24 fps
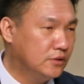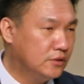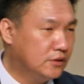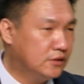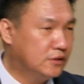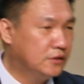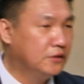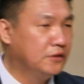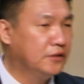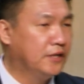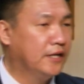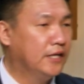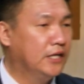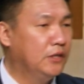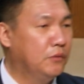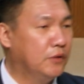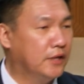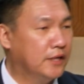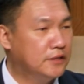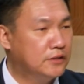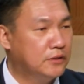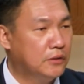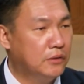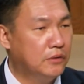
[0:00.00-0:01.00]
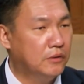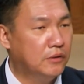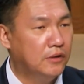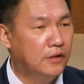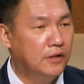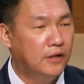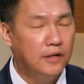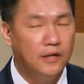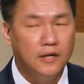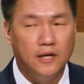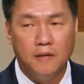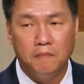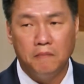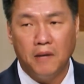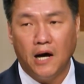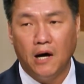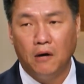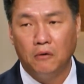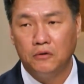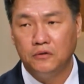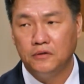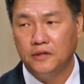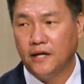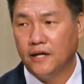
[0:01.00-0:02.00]
드러내기 위해서
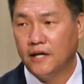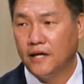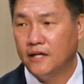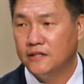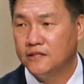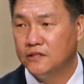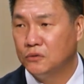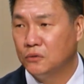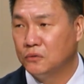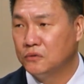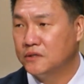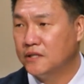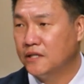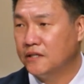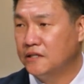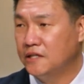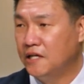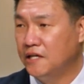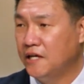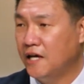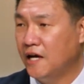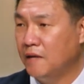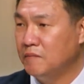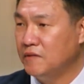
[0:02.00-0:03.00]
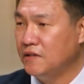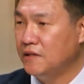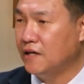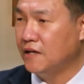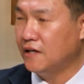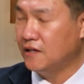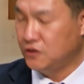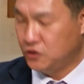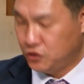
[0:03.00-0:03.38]
바울은 네 가지 동사를 얘기합니다.